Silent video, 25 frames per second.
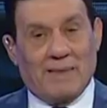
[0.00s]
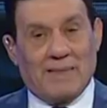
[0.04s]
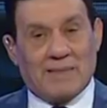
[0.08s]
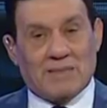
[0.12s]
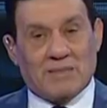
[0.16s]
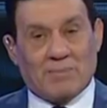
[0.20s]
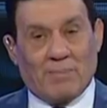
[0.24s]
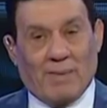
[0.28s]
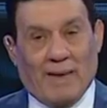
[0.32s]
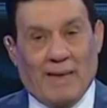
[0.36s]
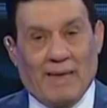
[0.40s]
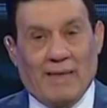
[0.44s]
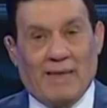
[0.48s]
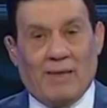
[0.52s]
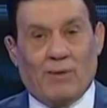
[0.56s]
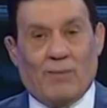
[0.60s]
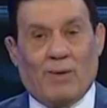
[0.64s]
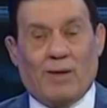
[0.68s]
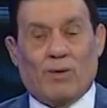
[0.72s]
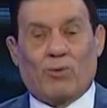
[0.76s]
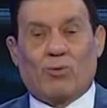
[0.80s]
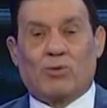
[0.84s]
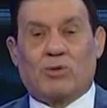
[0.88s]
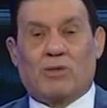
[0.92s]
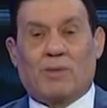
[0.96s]
الاسماعيلي
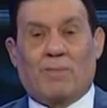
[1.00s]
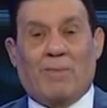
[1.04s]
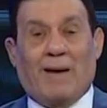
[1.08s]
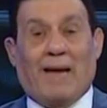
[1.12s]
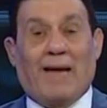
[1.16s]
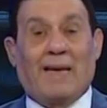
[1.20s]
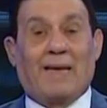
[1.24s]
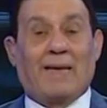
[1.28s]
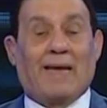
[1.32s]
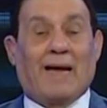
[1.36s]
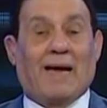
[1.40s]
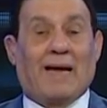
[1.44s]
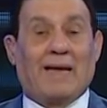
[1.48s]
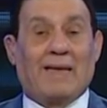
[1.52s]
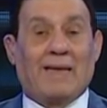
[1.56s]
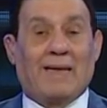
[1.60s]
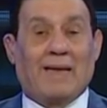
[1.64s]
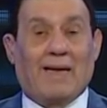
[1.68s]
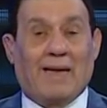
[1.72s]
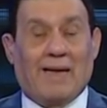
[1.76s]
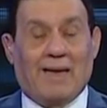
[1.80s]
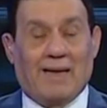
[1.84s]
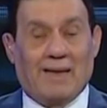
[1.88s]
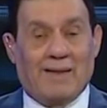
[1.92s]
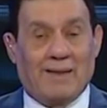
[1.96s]
وانا كنت بعلق
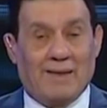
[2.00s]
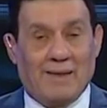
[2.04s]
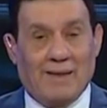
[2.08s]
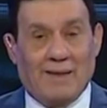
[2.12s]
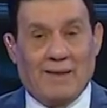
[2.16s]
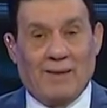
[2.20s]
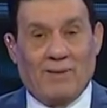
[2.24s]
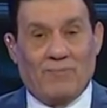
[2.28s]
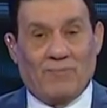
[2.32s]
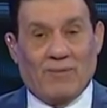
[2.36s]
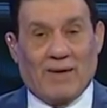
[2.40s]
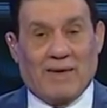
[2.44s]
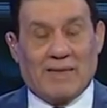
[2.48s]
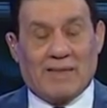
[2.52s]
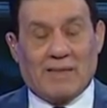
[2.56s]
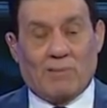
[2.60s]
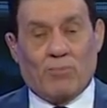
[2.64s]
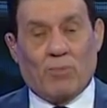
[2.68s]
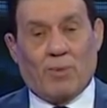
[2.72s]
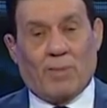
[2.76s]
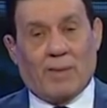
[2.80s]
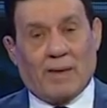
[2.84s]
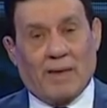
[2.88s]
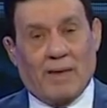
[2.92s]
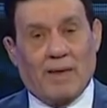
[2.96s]
عليها في هذه
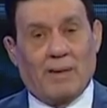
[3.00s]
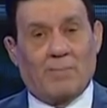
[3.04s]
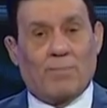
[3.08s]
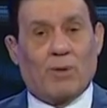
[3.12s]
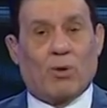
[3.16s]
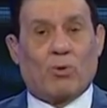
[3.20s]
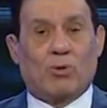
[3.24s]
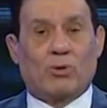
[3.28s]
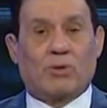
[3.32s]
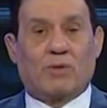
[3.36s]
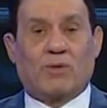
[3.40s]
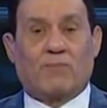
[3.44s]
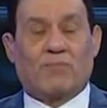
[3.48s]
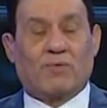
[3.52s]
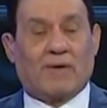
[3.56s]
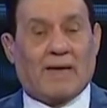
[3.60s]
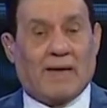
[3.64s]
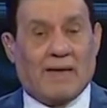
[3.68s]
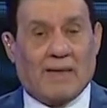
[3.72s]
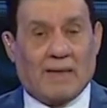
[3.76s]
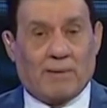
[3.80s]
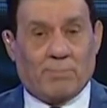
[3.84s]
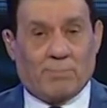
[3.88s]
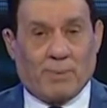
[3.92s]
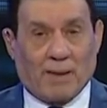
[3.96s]
المباراه لما كنت في
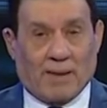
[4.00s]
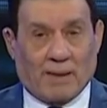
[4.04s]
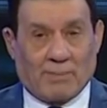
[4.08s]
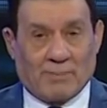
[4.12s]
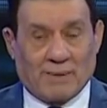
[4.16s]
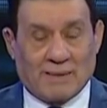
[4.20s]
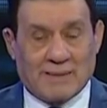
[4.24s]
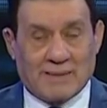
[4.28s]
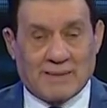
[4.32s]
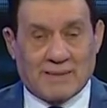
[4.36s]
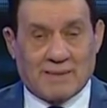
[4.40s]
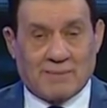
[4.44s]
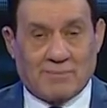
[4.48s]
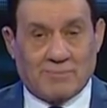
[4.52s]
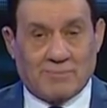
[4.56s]
قناه بيراميدز